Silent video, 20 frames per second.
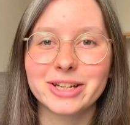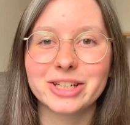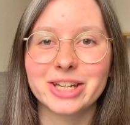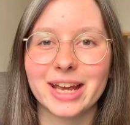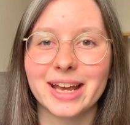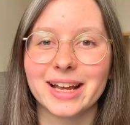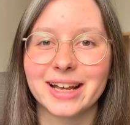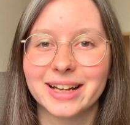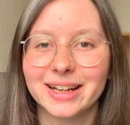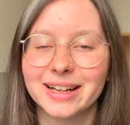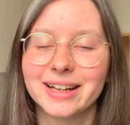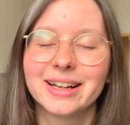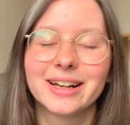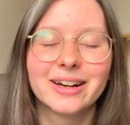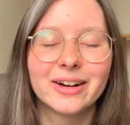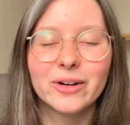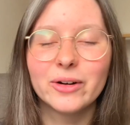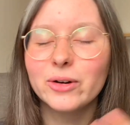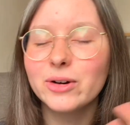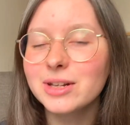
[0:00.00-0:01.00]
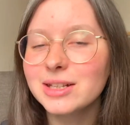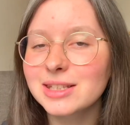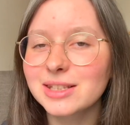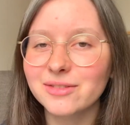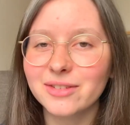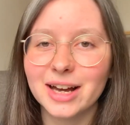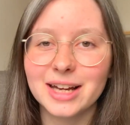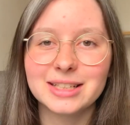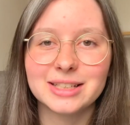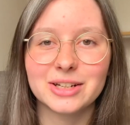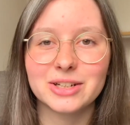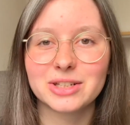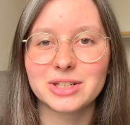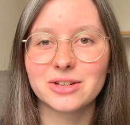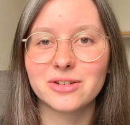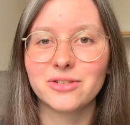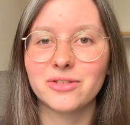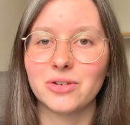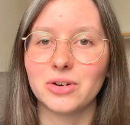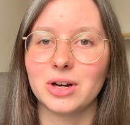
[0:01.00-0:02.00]
schenken und so weiter und so
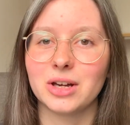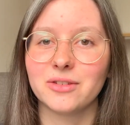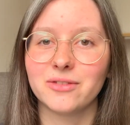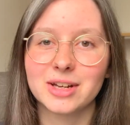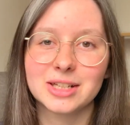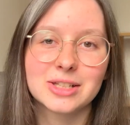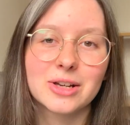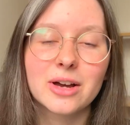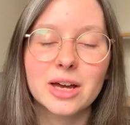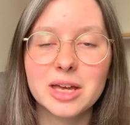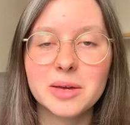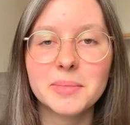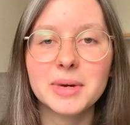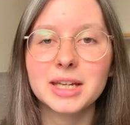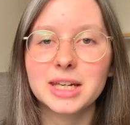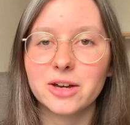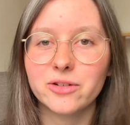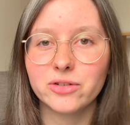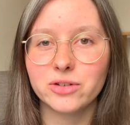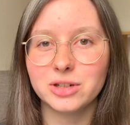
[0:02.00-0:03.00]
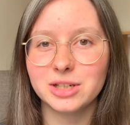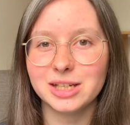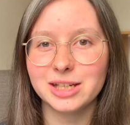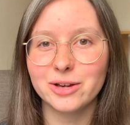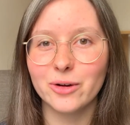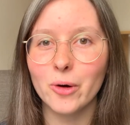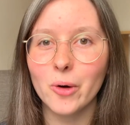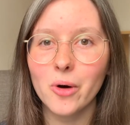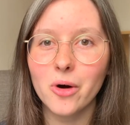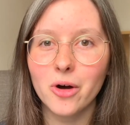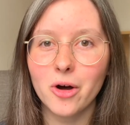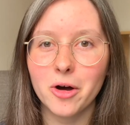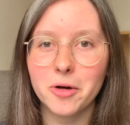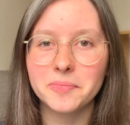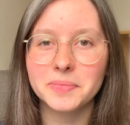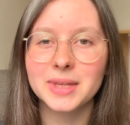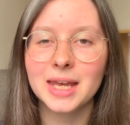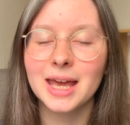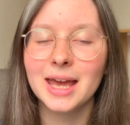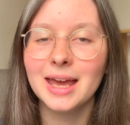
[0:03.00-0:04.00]
fort. Was auch immer da für dich
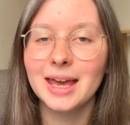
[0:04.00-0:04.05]
hochkommt.